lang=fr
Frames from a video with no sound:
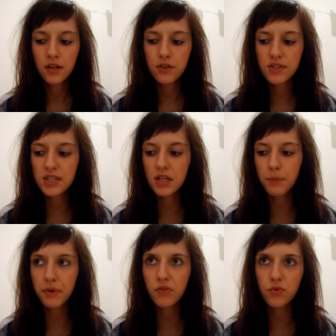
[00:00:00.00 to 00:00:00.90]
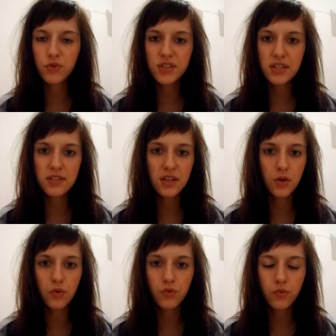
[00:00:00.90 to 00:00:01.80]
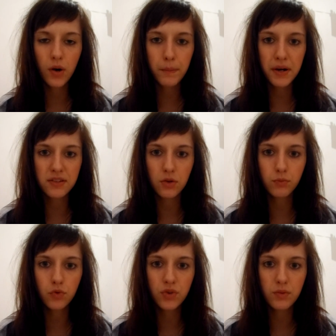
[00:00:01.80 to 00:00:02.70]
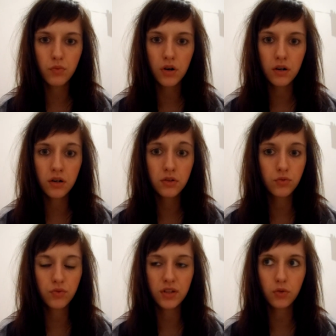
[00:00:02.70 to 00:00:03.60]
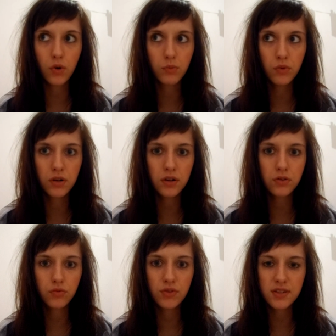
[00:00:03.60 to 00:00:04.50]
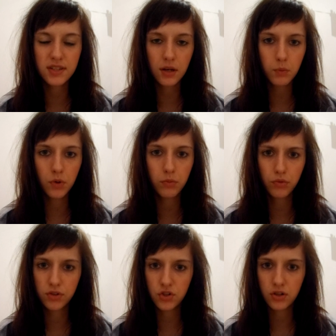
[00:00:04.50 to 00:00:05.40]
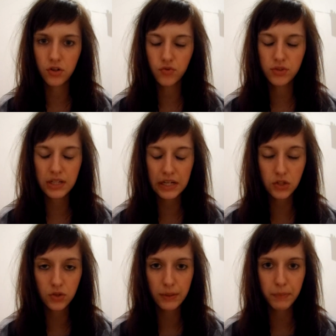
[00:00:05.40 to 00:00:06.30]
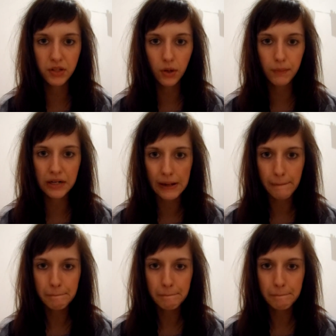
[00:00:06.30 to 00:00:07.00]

Si après vous l'utilisez une fois, par exemple tous les mois, tous les 3 mois, tous les 5 mois, bon déjà là je vous dirais que ce n'est pas normal.